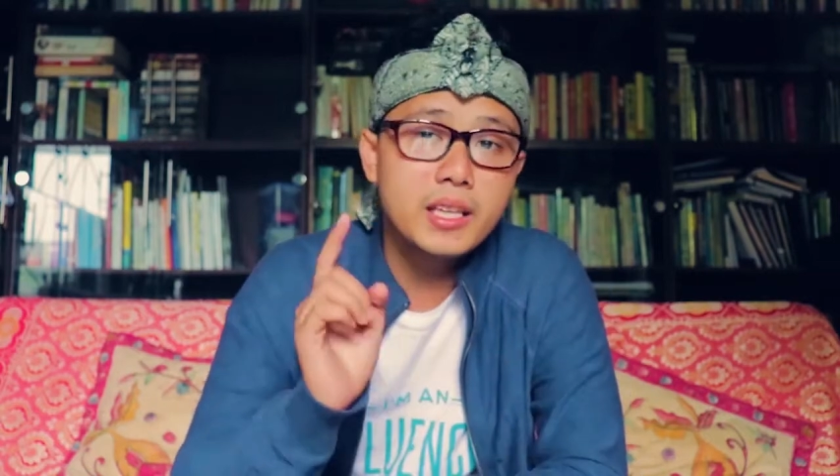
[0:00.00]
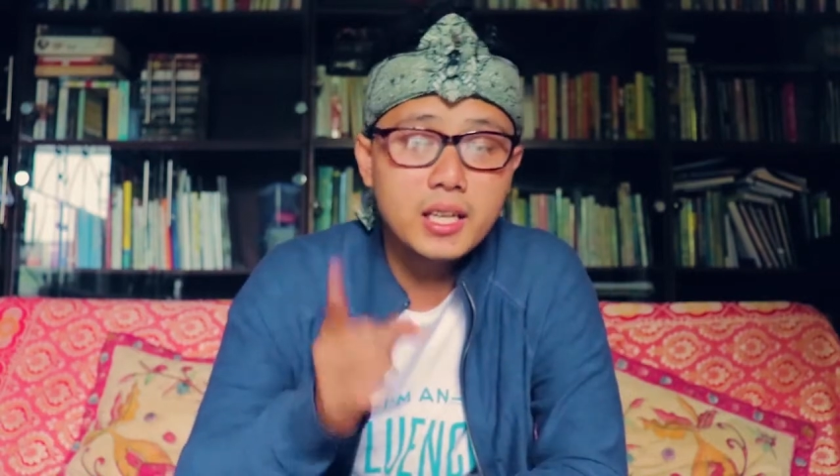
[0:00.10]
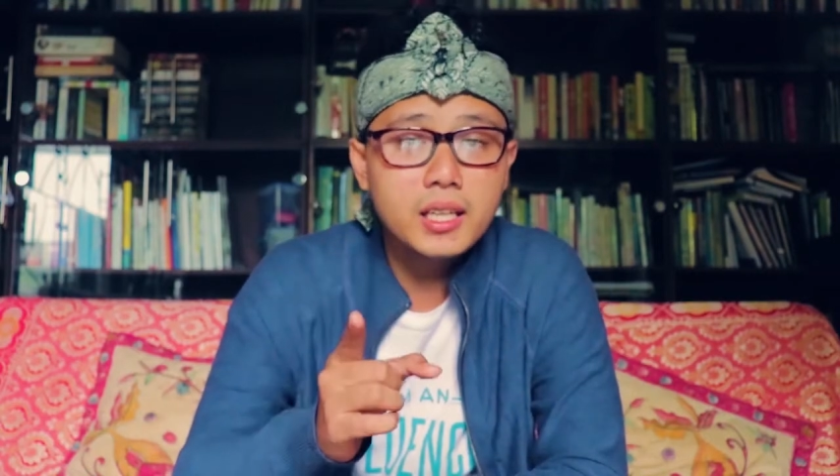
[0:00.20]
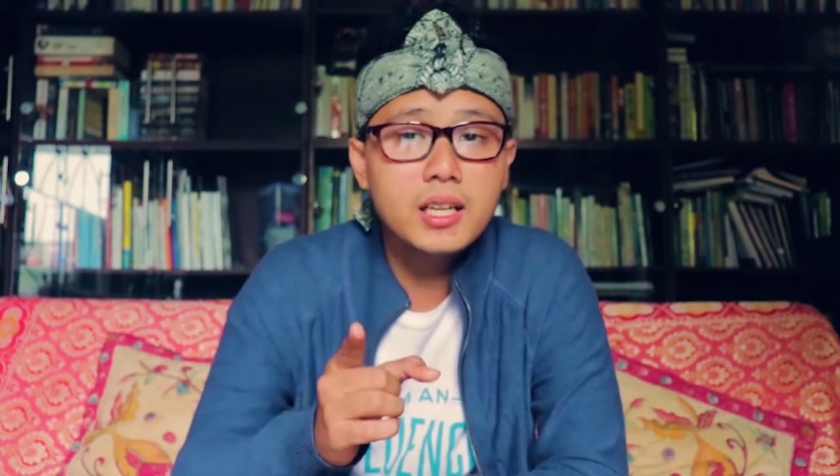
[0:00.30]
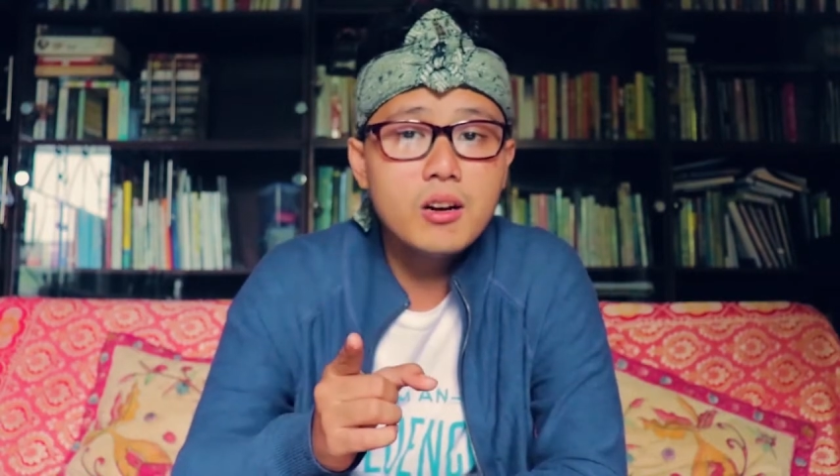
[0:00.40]

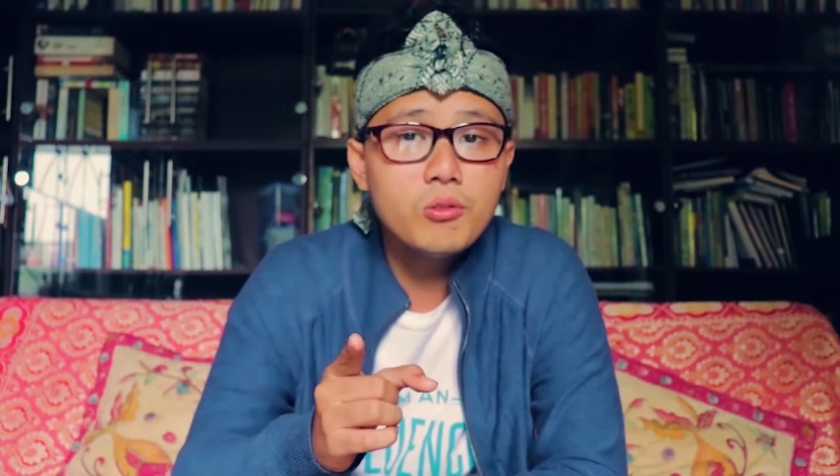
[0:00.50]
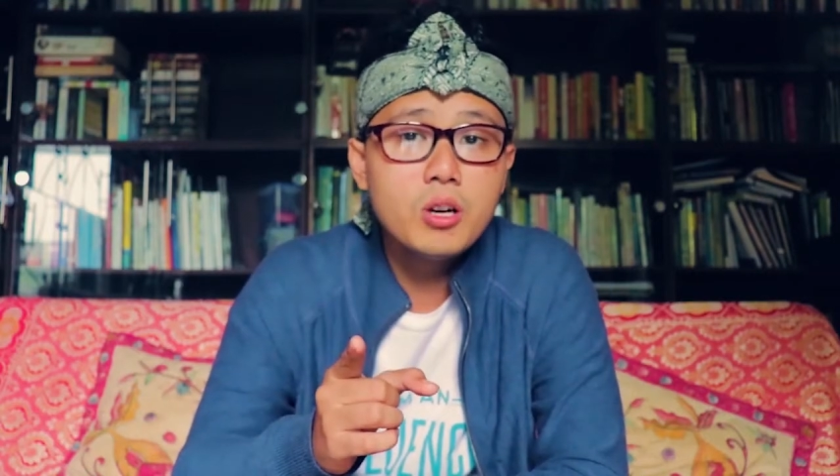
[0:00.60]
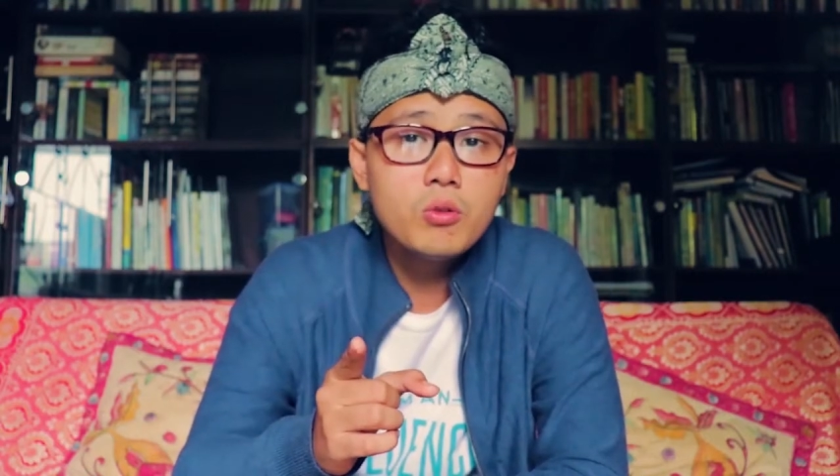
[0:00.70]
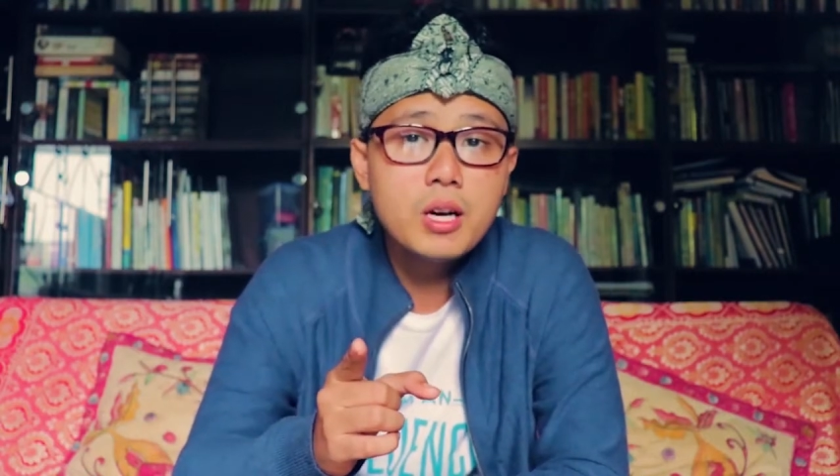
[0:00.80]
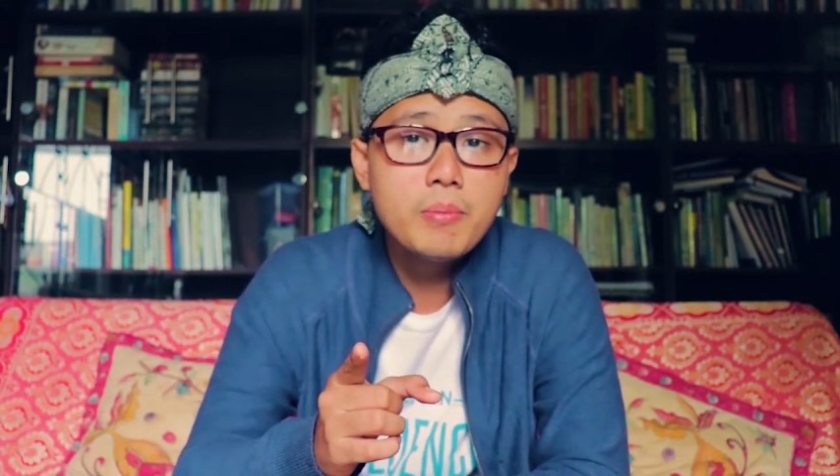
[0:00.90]
Kira-kira
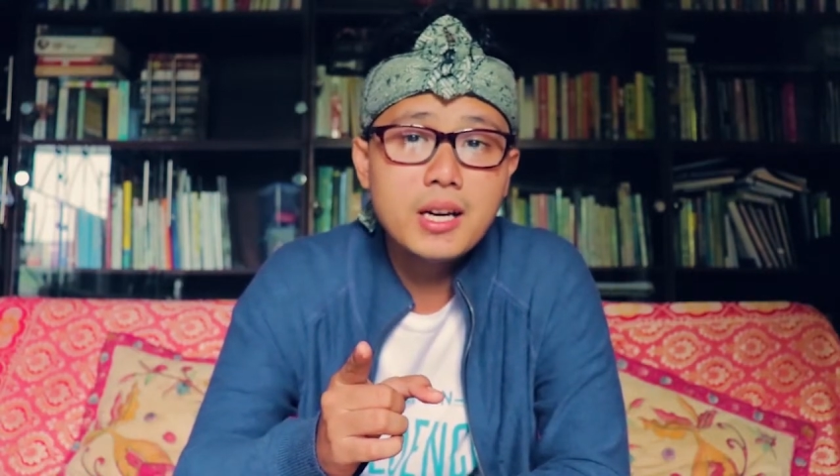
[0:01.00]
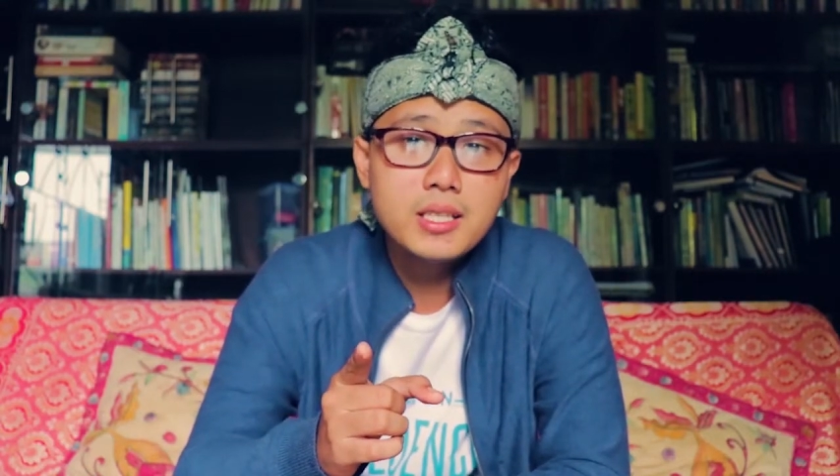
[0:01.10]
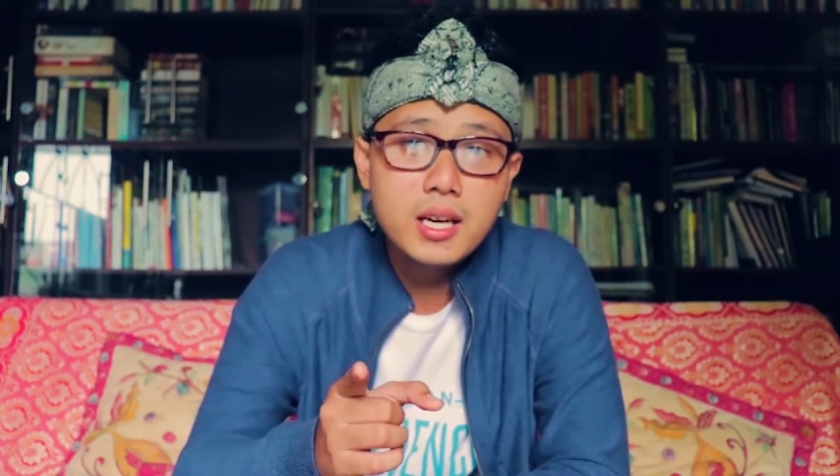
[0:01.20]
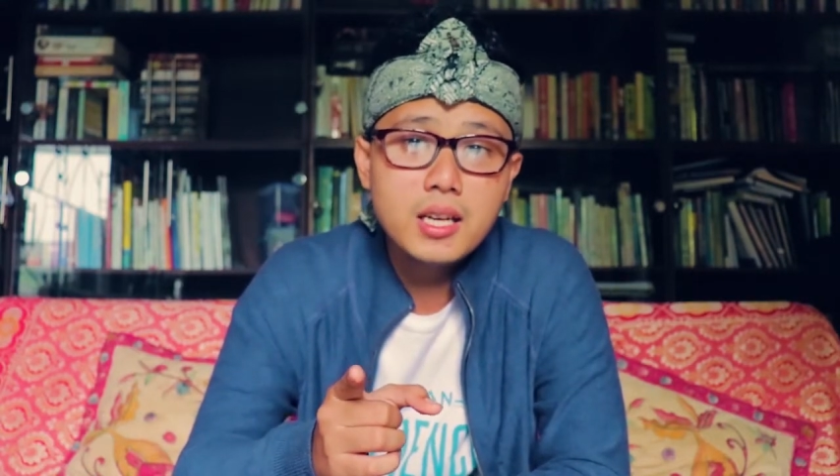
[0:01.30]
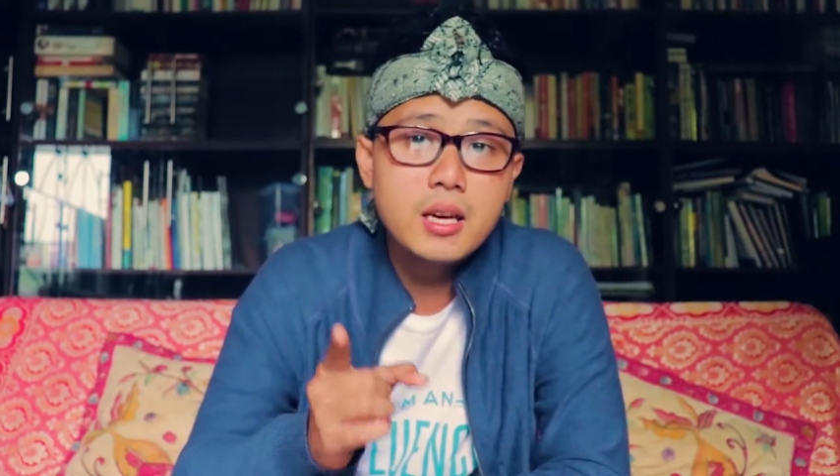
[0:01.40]
akun-akun apa
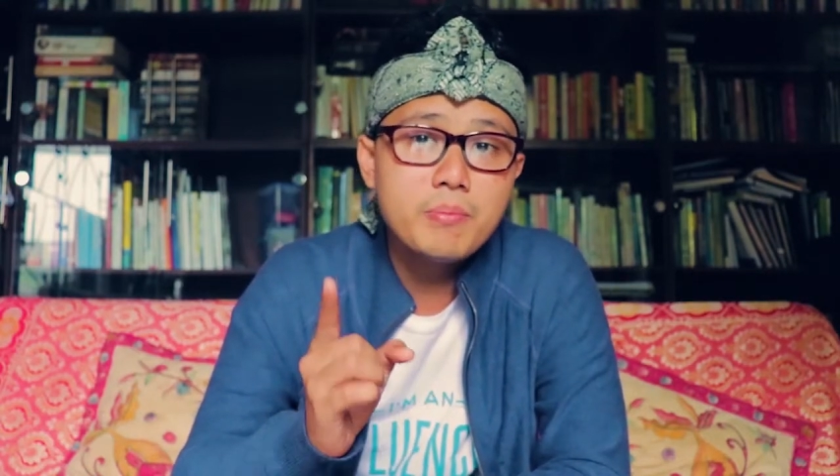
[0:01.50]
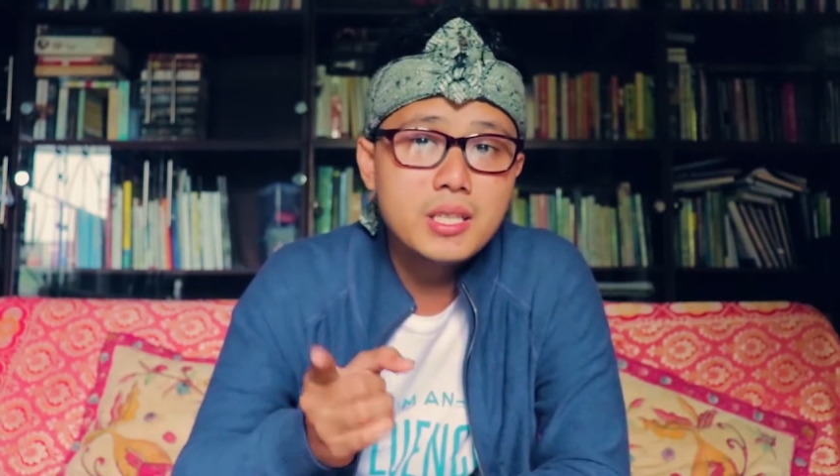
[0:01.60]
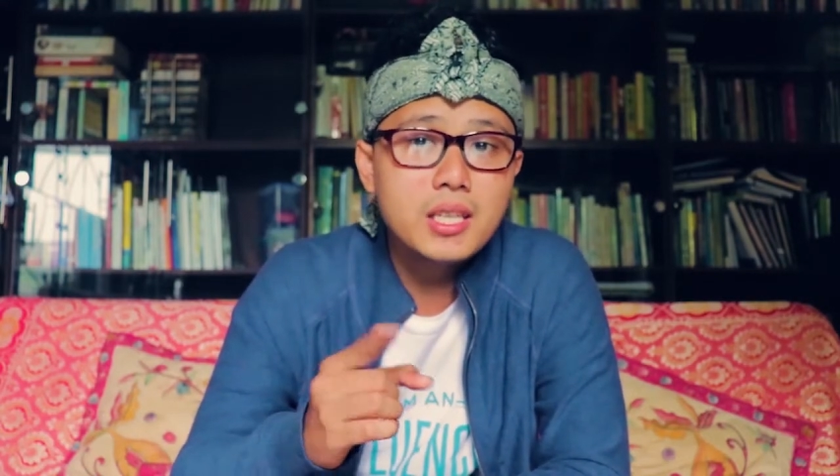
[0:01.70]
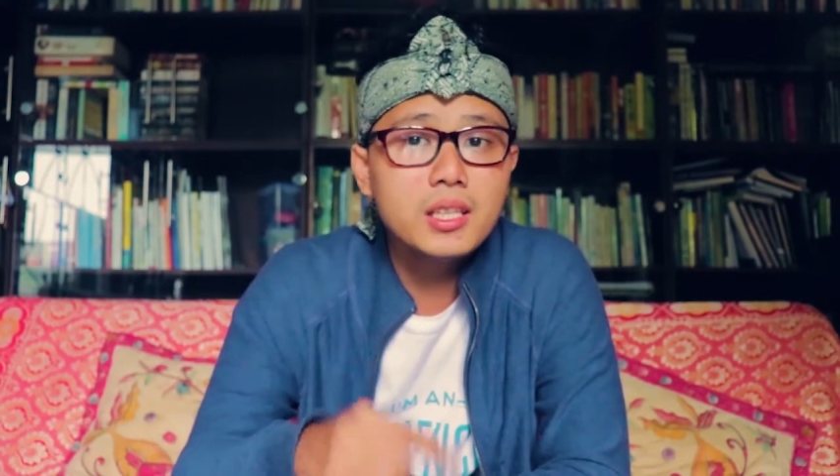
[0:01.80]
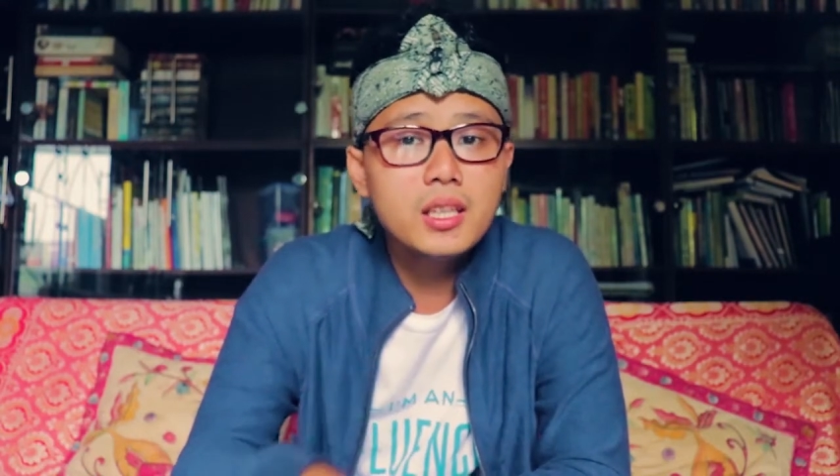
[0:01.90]
aja yang
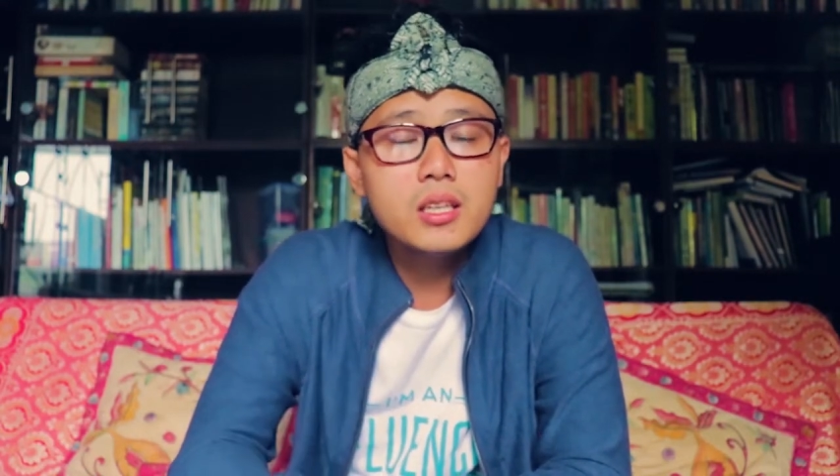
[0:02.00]
bisa kita